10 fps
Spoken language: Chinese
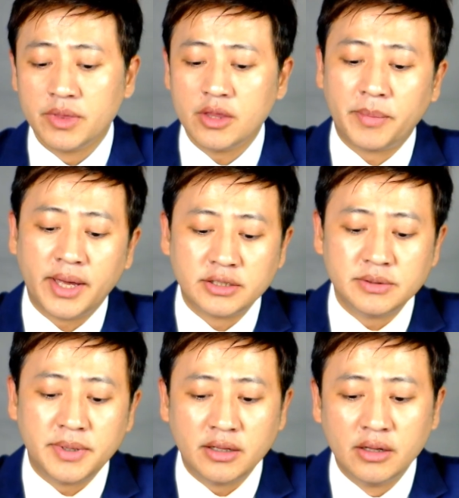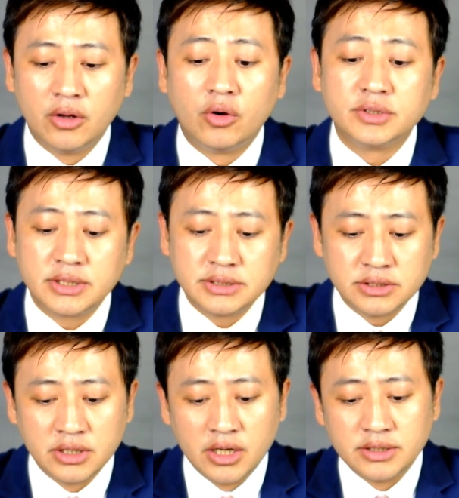那我们看到这边哦，这个
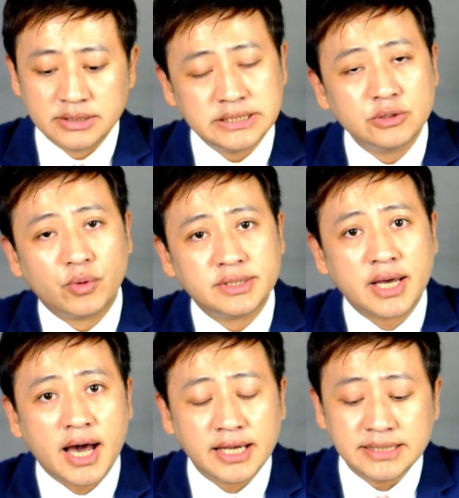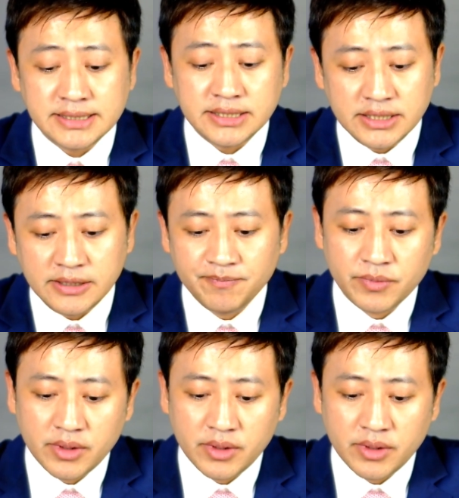字的字尾是 i z e。